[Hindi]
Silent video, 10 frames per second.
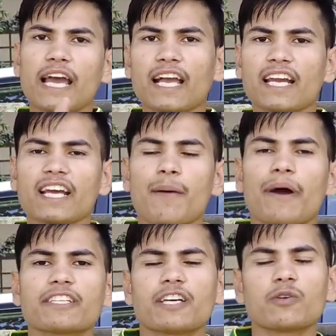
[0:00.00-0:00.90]
लाइक करके
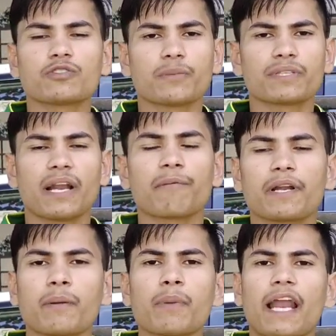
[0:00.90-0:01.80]
हमारे चैनल को
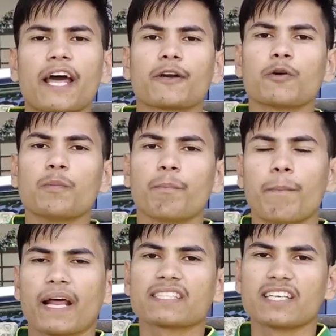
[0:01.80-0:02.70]
सब्सक्राइब करके बेल आइकन को
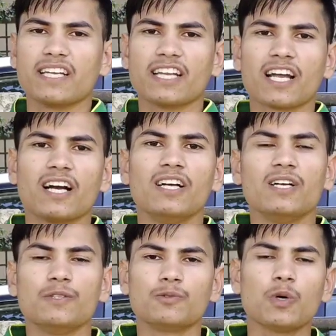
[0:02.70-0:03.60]
प्रेस कर लेना
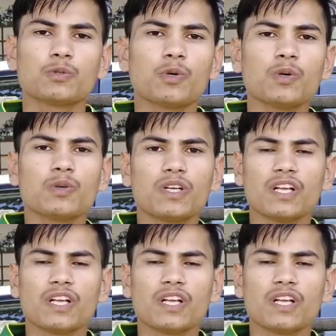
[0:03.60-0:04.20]
दोस्तों